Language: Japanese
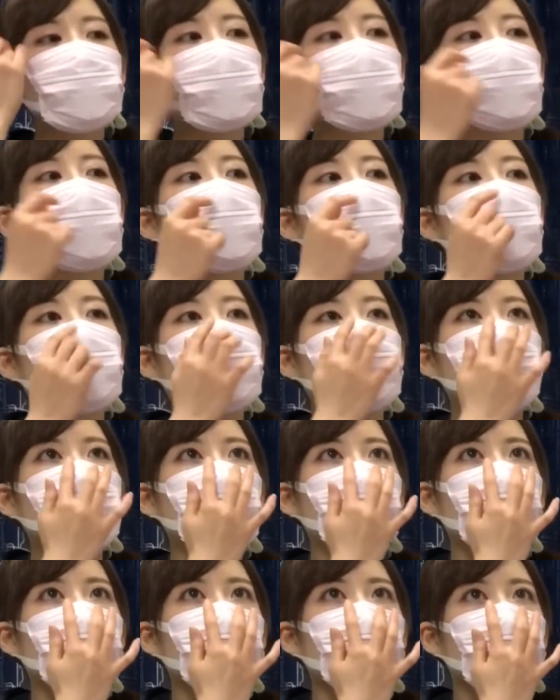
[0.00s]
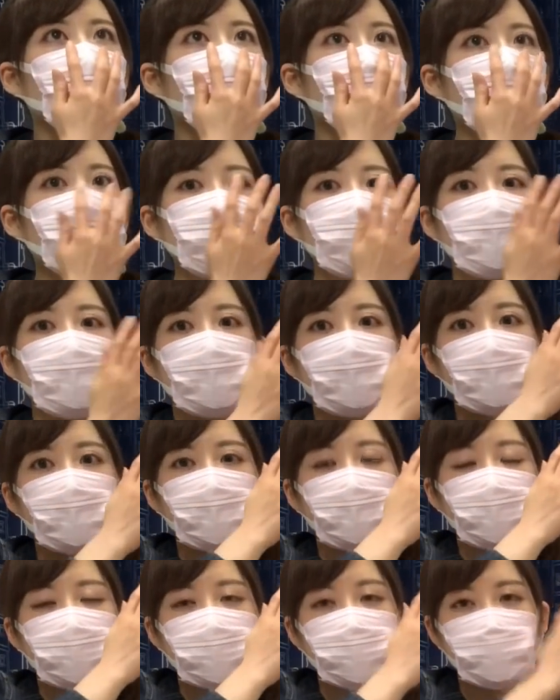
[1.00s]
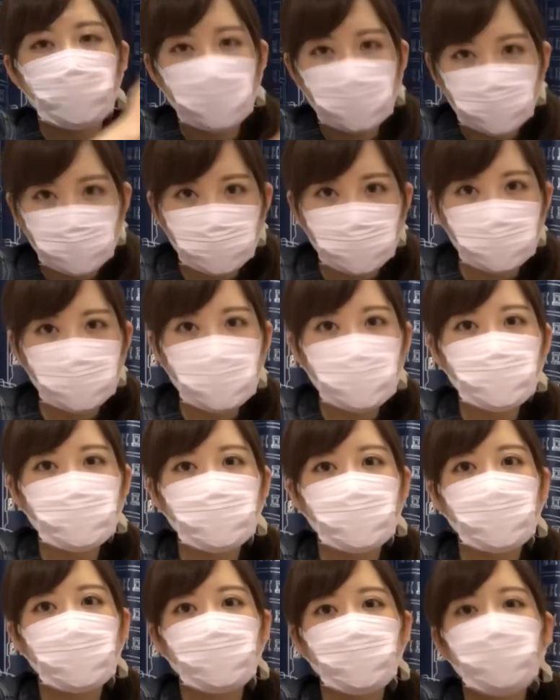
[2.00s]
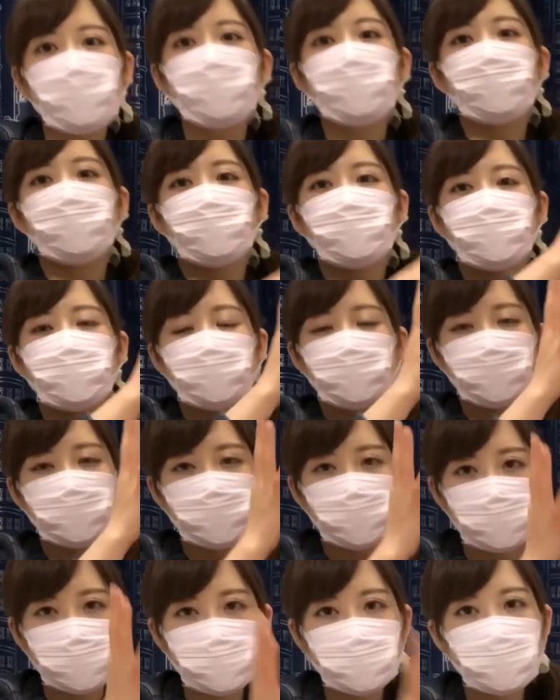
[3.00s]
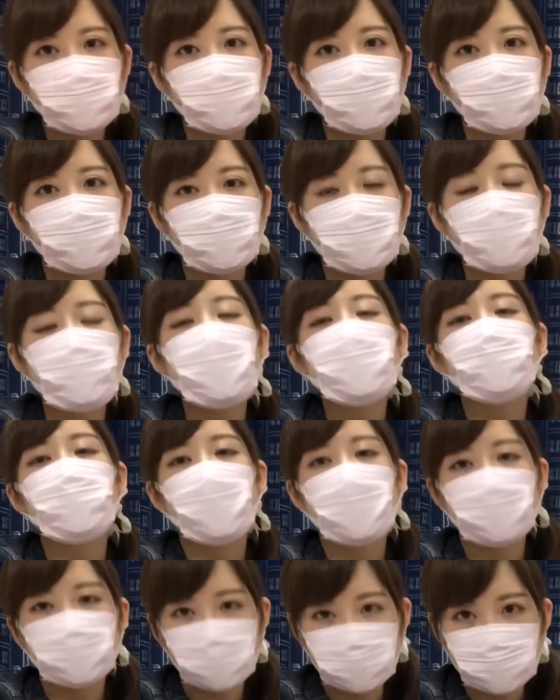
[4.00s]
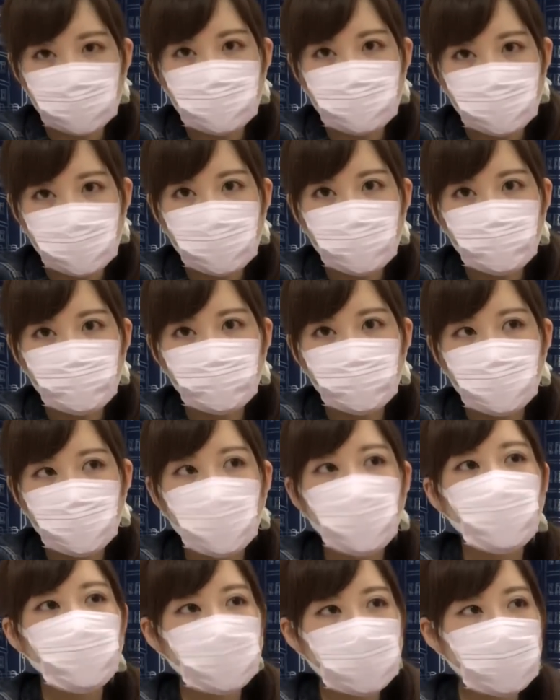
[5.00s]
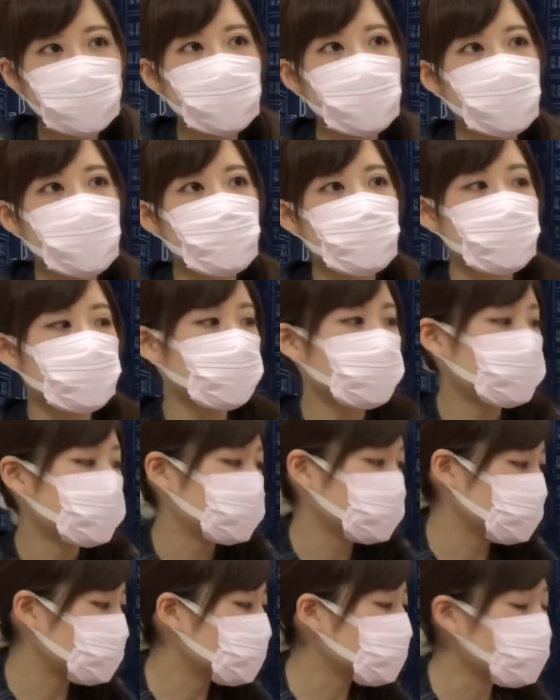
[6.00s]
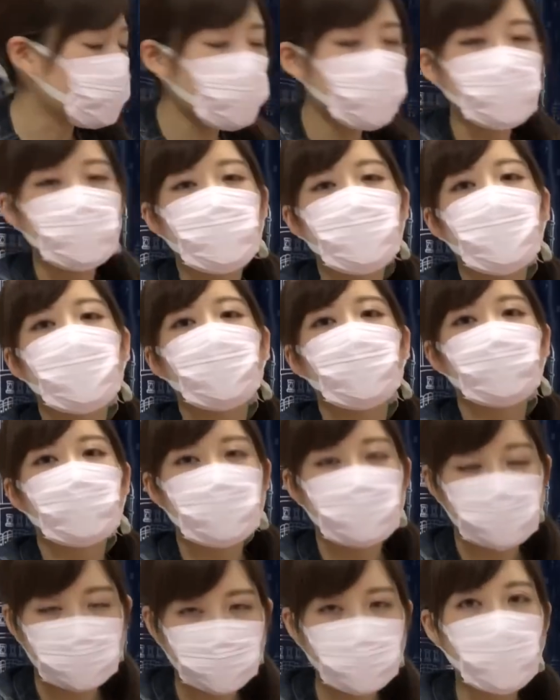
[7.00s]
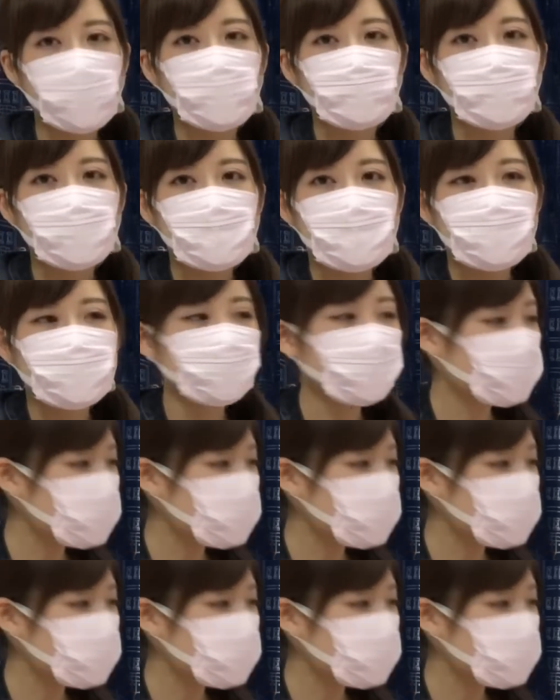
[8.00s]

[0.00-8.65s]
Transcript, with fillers: えっ、ー、とまあ、えー、ブランド品が売ってあるデパートがあったんですねそこでまあいろいろ購入してきたんですけどそ